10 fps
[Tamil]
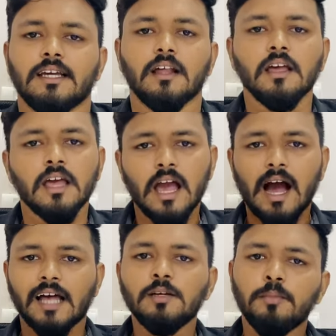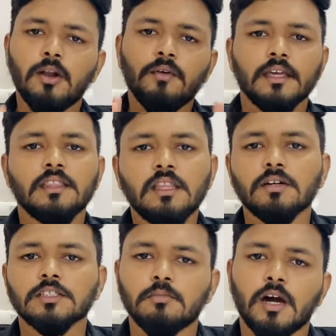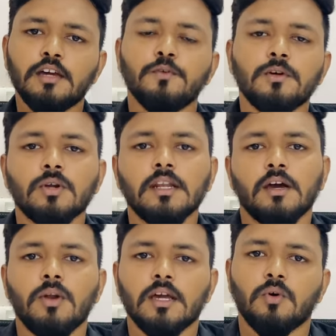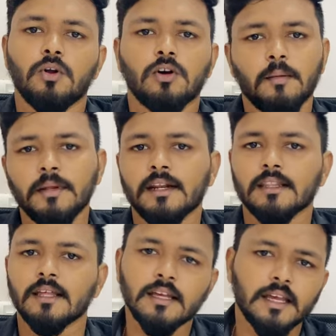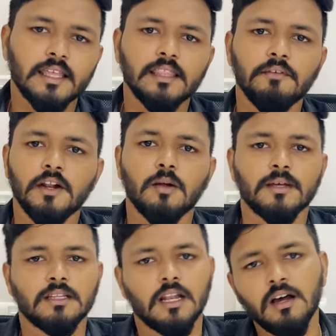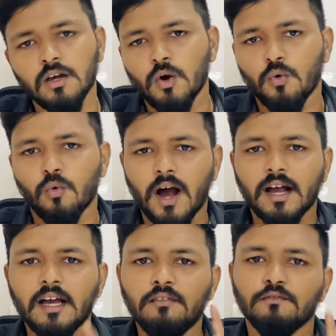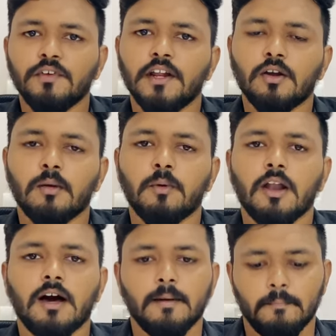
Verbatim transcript: இயர் அது போலவே இந்த வருஷமும் ஐஃபோன் டுவெல் எவ்வளோக்கு வரும் அப்படின்றத இந்த வீடியோவில் பார்த்துக்கலாம் வாங்க வீடியோக்குள்ள போகலாம்